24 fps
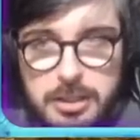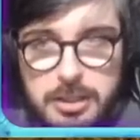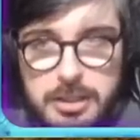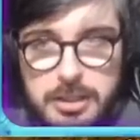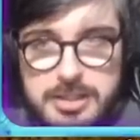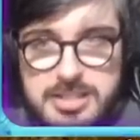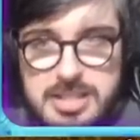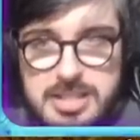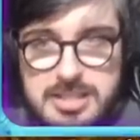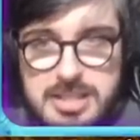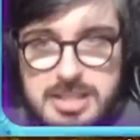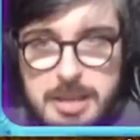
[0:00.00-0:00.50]
E
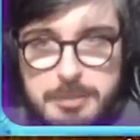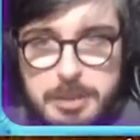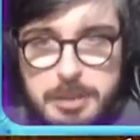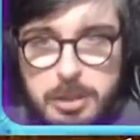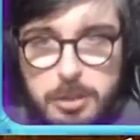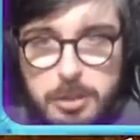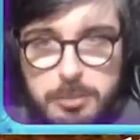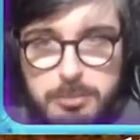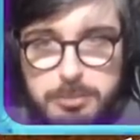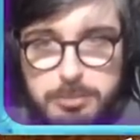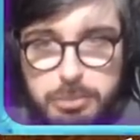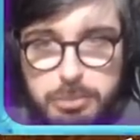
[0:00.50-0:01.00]
você sabe que
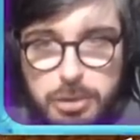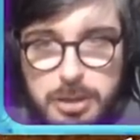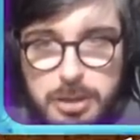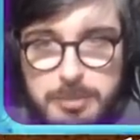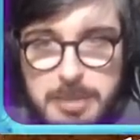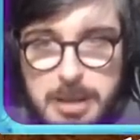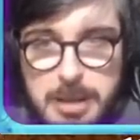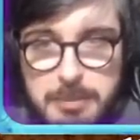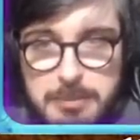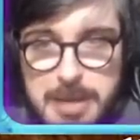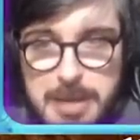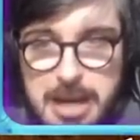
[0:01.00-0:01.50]
eu, porra,
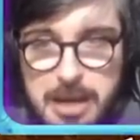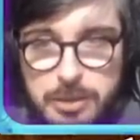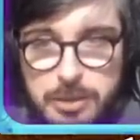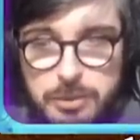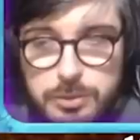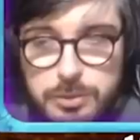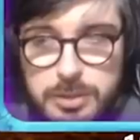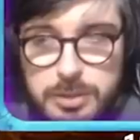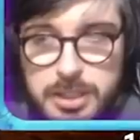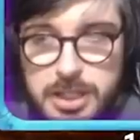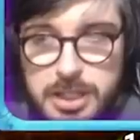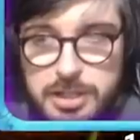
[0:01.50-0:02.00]
me amarro
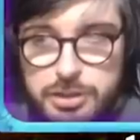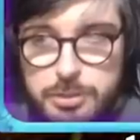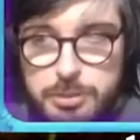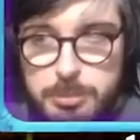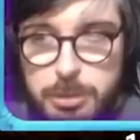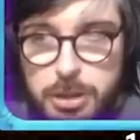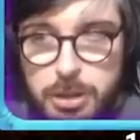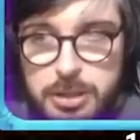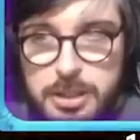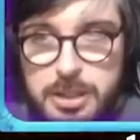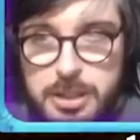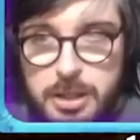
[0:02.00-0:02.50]
num grande
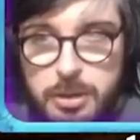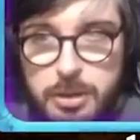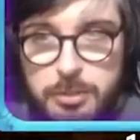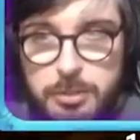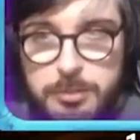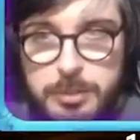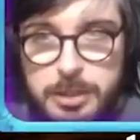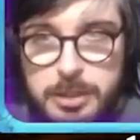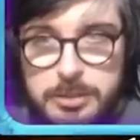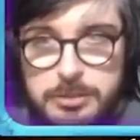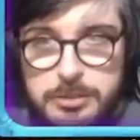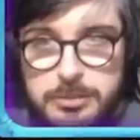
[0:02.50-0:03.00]
bogão,
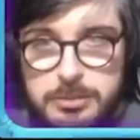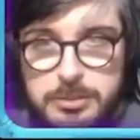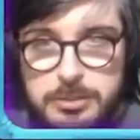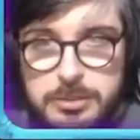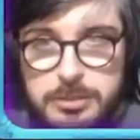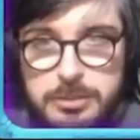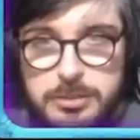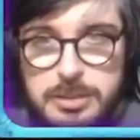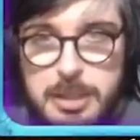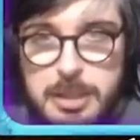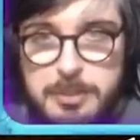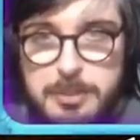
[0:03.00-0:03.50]
mano.
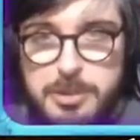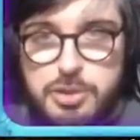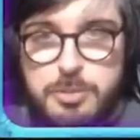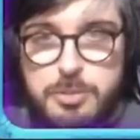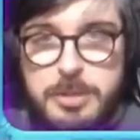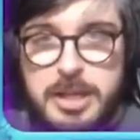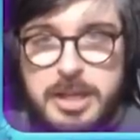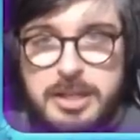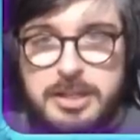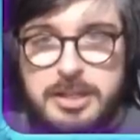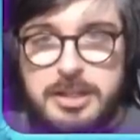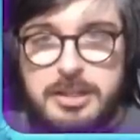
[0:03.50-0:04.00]
Dá pra
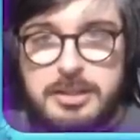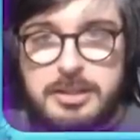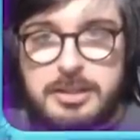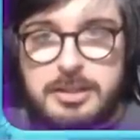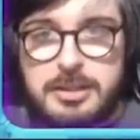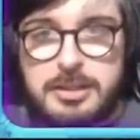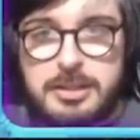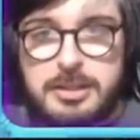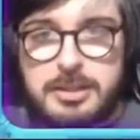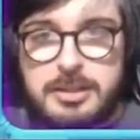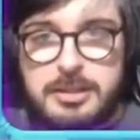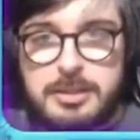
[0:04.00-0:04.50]
subir aqui?
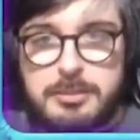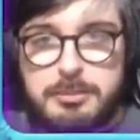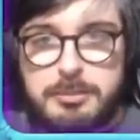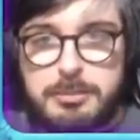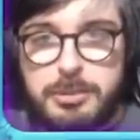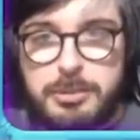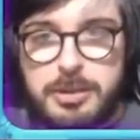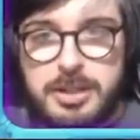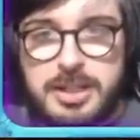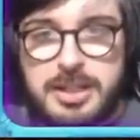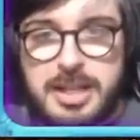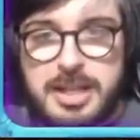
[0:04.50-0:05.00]

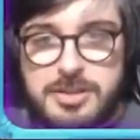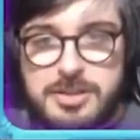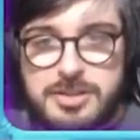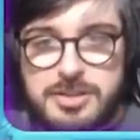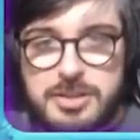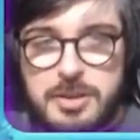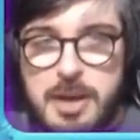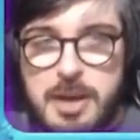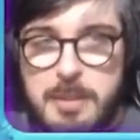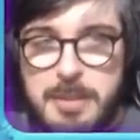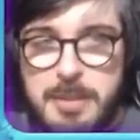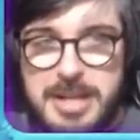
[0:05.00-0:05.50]
Porra, que isso
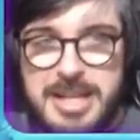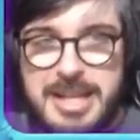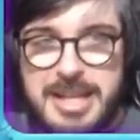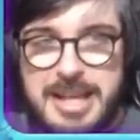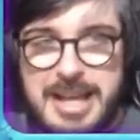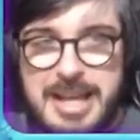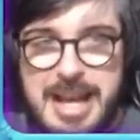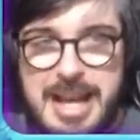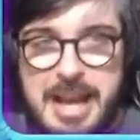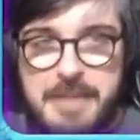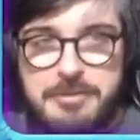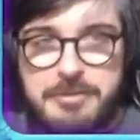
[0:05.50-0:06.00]
não é
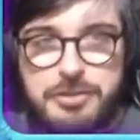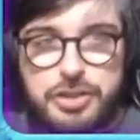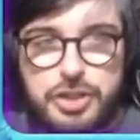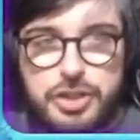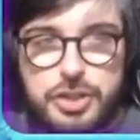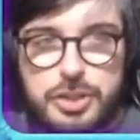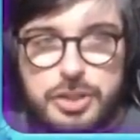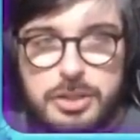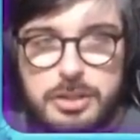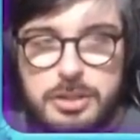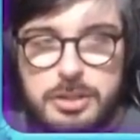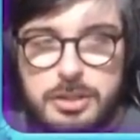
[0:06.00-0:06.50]

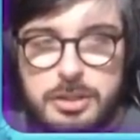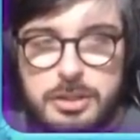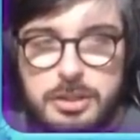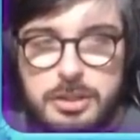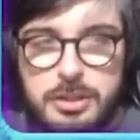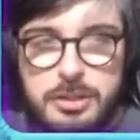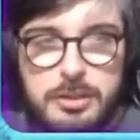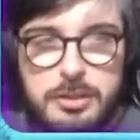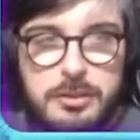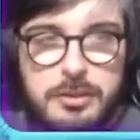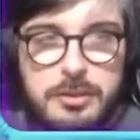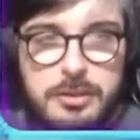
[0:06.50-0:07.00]
Minecraft.
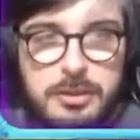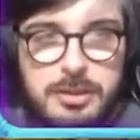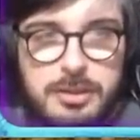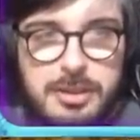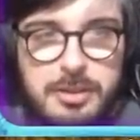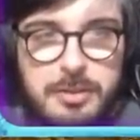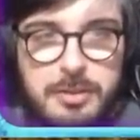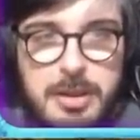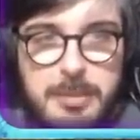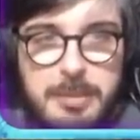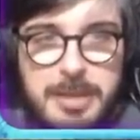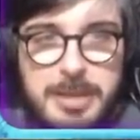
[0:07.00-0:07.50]

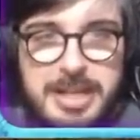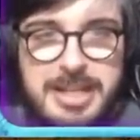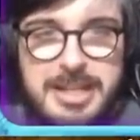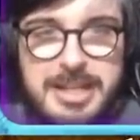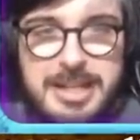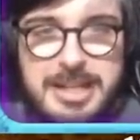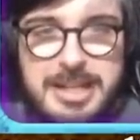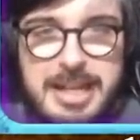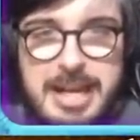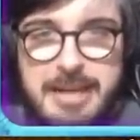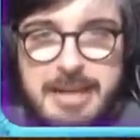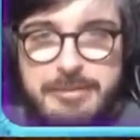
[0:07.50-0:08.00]
Não é
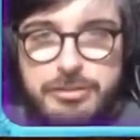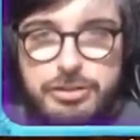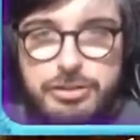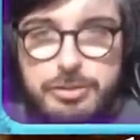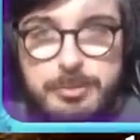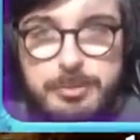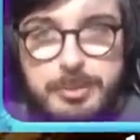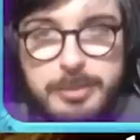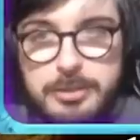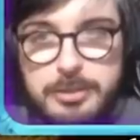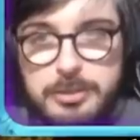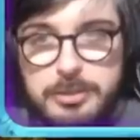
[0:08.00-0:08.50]
Minecraft,
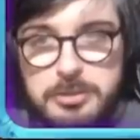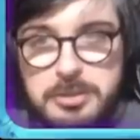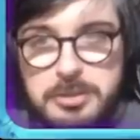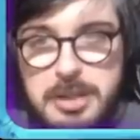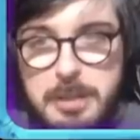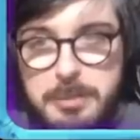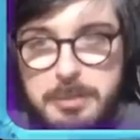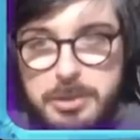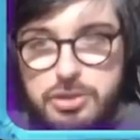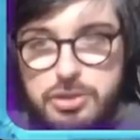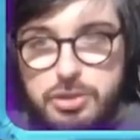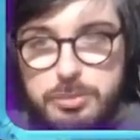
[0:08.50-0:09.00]
mano. Não dá
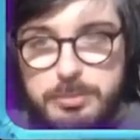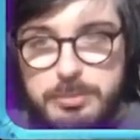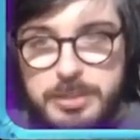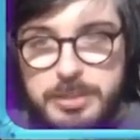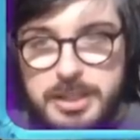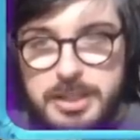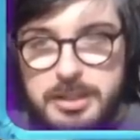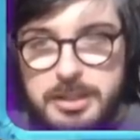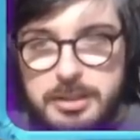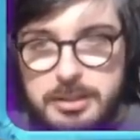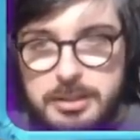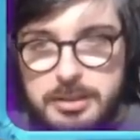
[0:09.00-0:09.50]
pra subir.